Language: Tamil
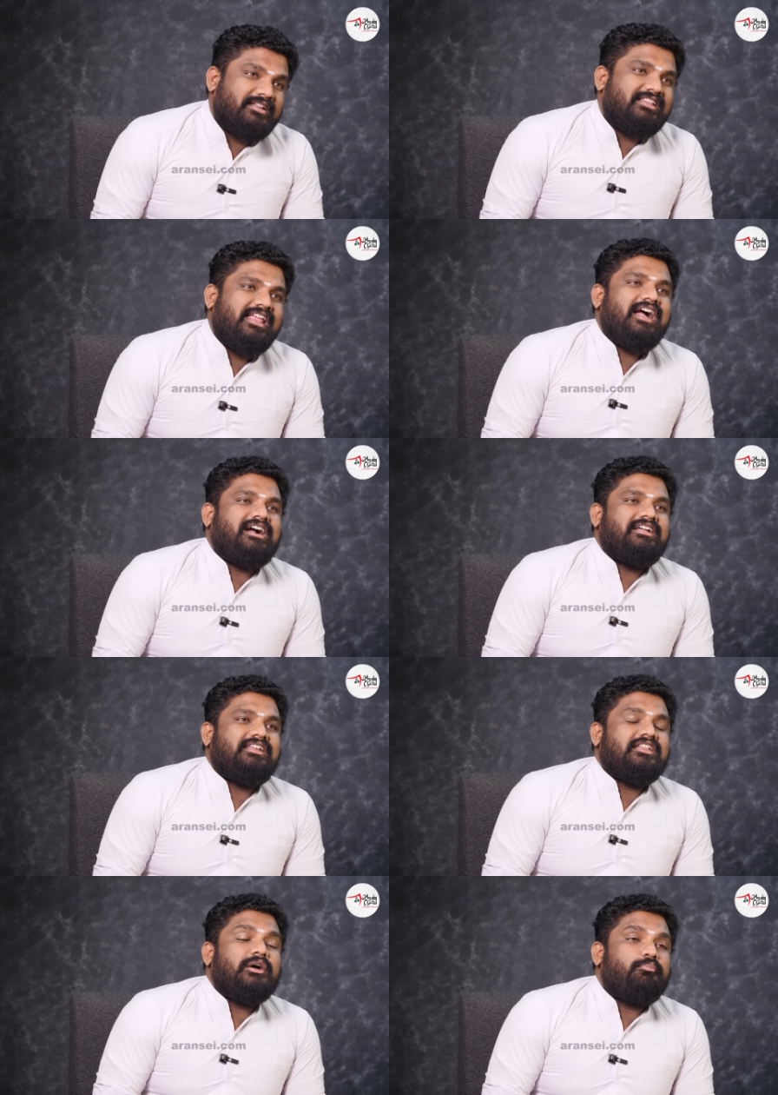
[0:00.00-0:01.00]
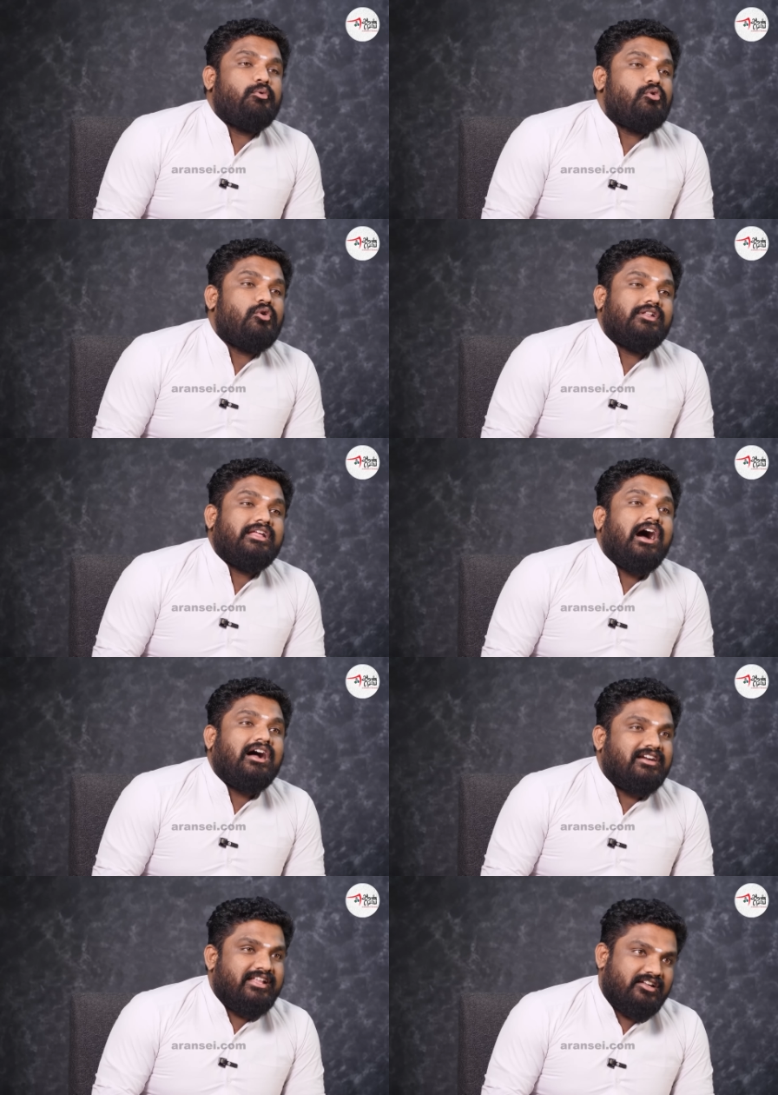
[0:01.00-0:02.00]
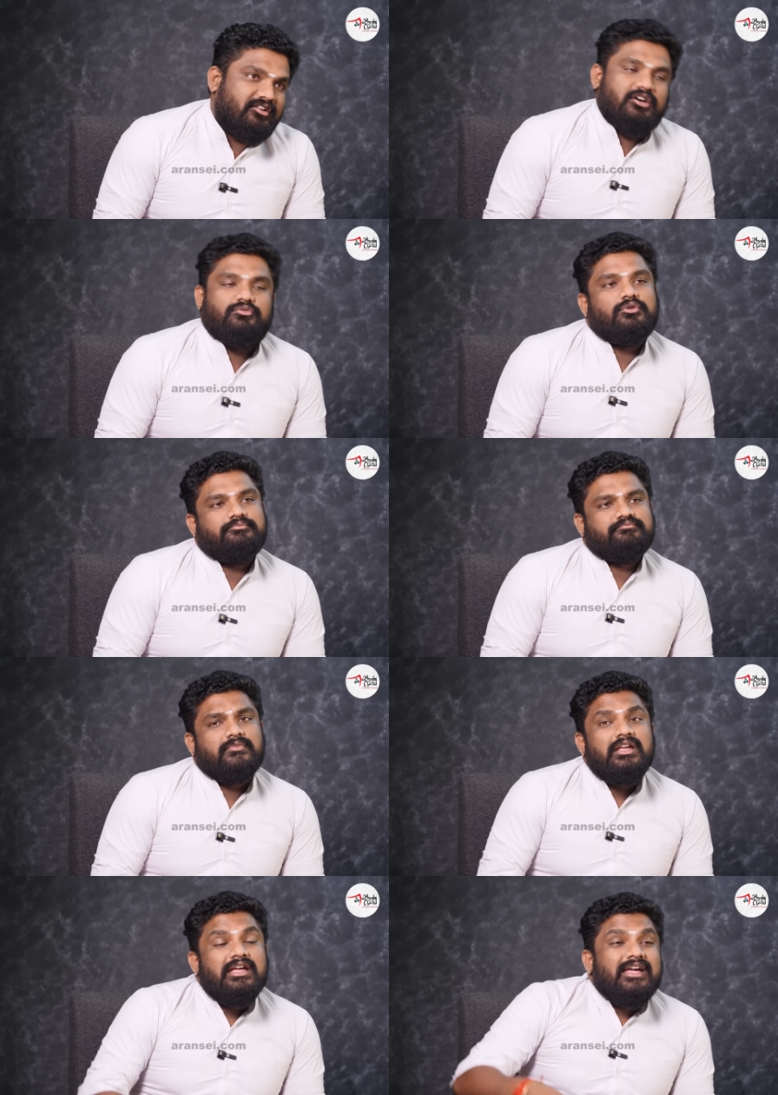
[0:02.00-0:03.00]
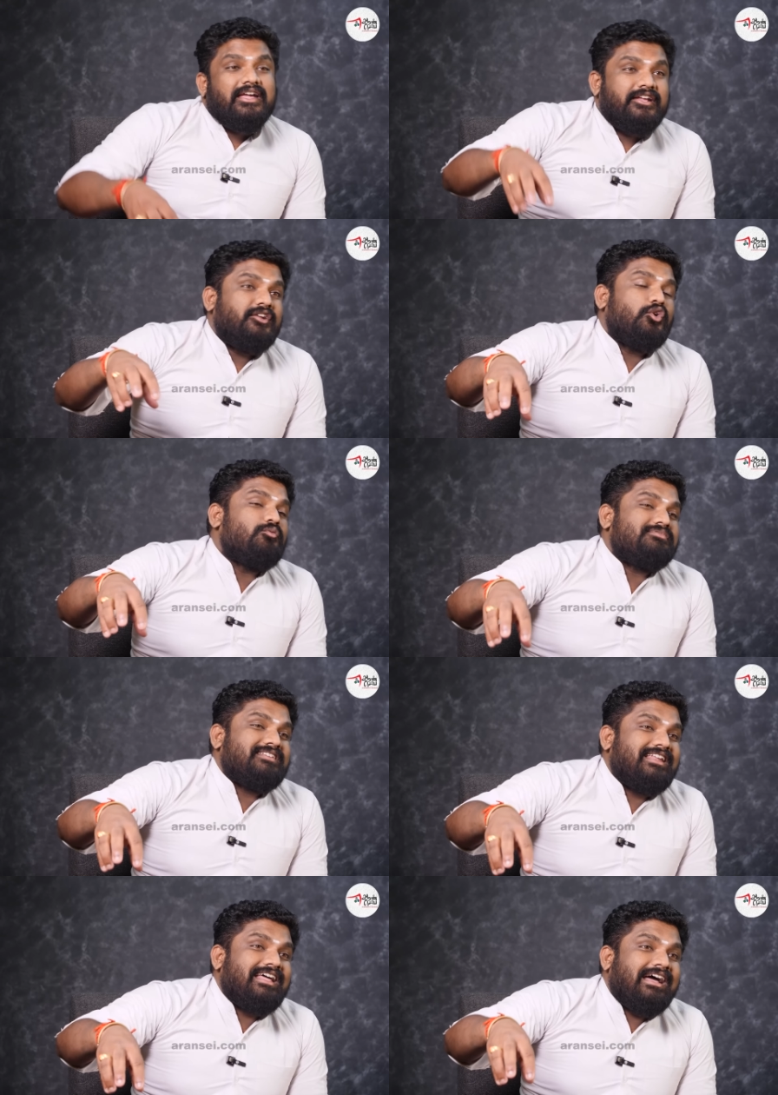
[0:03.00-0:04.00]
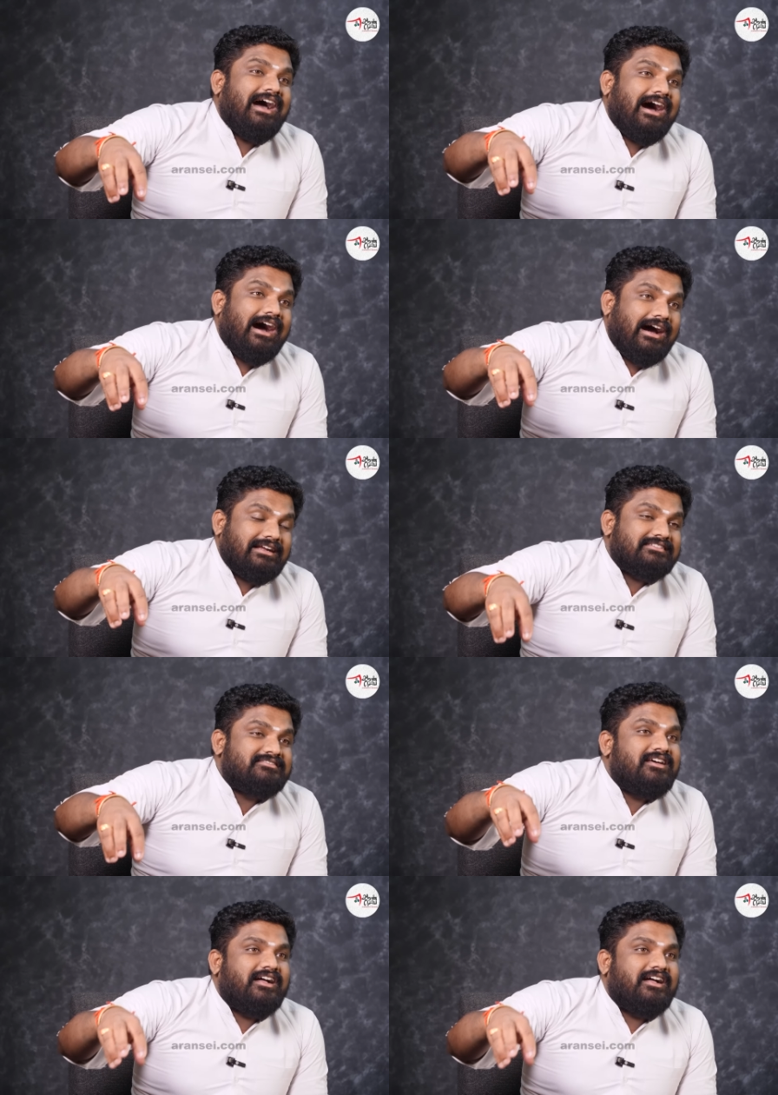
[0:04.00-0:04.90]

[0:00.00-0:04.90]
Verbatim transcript: மந்திரியாக இருந்த பூங்கோதை ஆலடி அருணாவும் இன்னும் சில அரசு